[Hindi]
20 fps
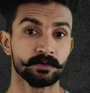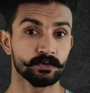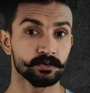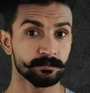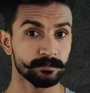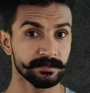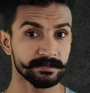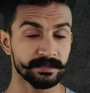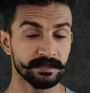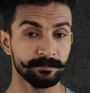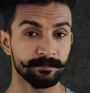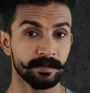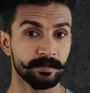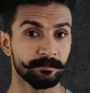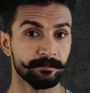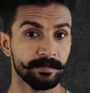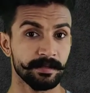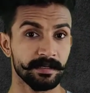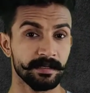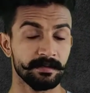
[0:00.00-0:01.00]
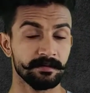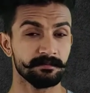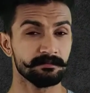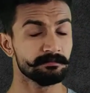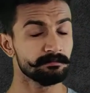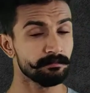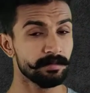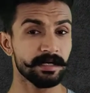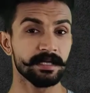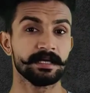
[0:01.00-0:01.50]
जो मसल पम्प है
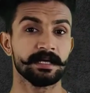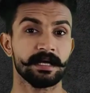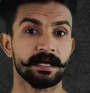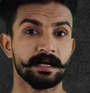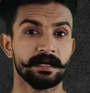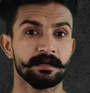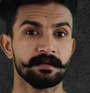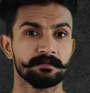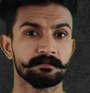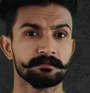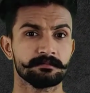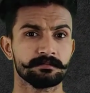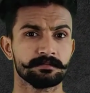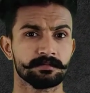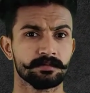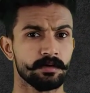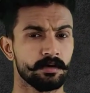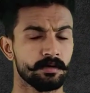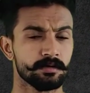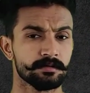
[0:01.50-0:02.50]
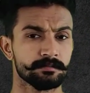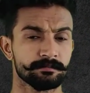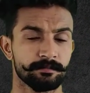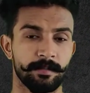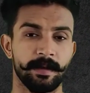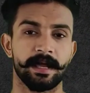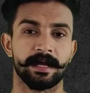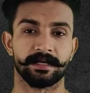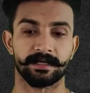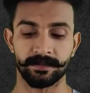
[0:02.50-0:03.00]
बढ़िया है नॉट
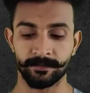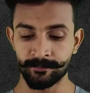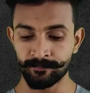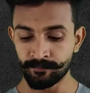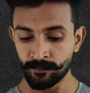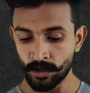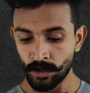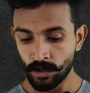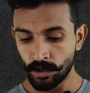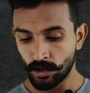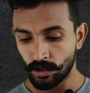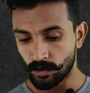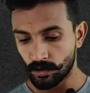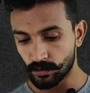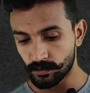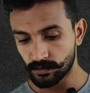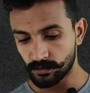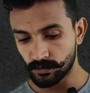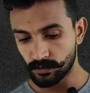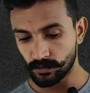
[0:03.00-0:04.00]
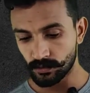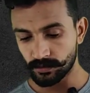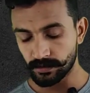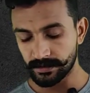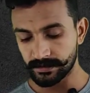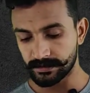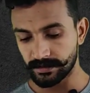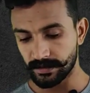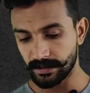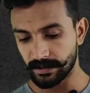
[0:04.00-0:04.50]
बैड और जो
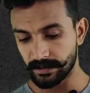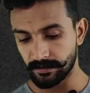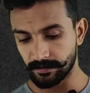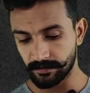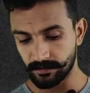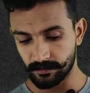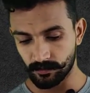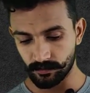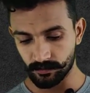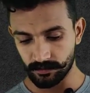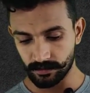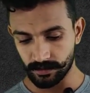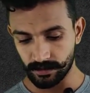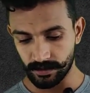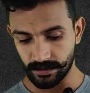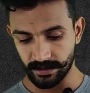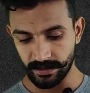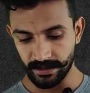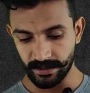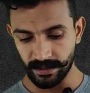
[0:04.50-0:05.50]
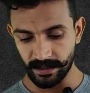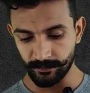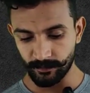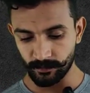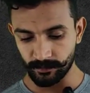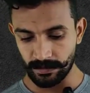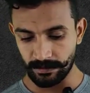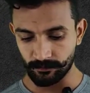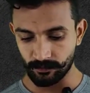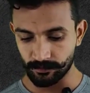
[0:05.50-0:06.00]
इसके कंटेंट है मैं
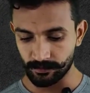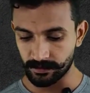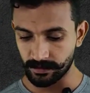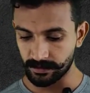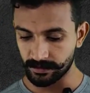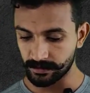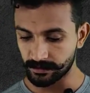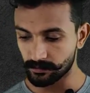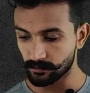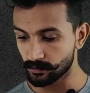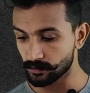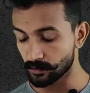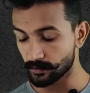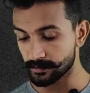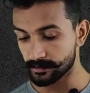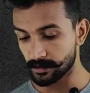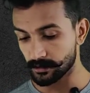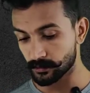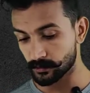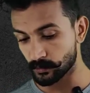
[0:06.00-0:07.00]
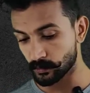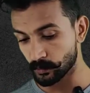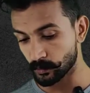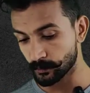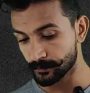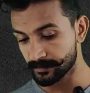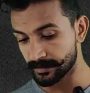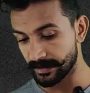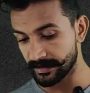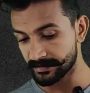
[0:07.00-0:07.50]
आपको बता देता हूँ जो इसका स्कूप
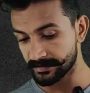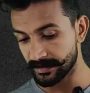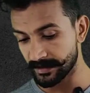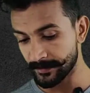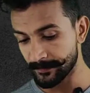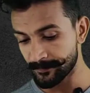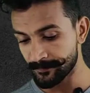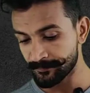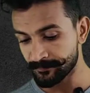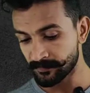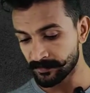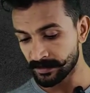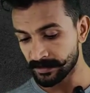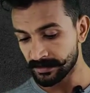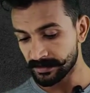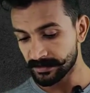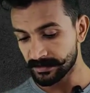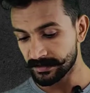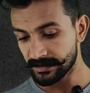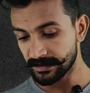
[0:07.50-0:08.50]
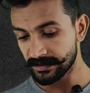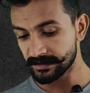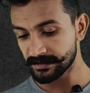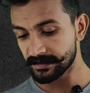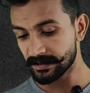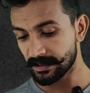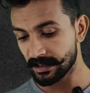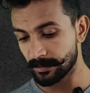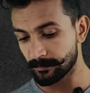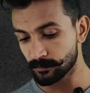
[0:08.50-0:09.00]
साइज़ है तीस
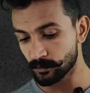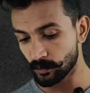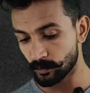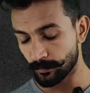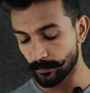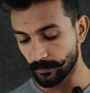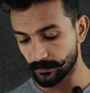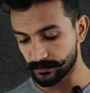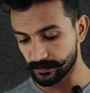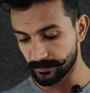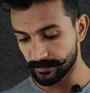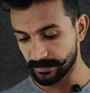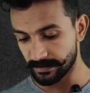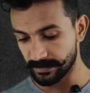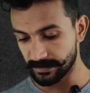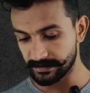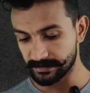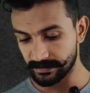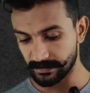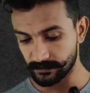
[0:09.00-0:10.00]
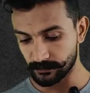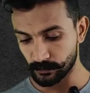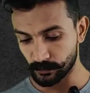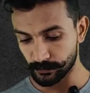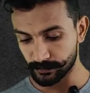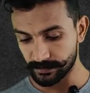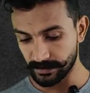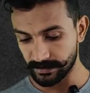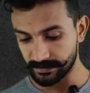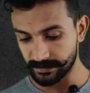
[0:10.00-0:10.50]
ग्राम जो अप्रॉक्सीमेटली इसका स्कूप
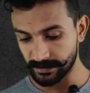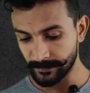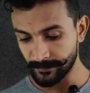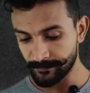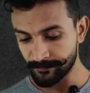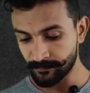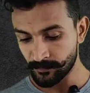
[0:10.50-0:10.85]
साइज़ है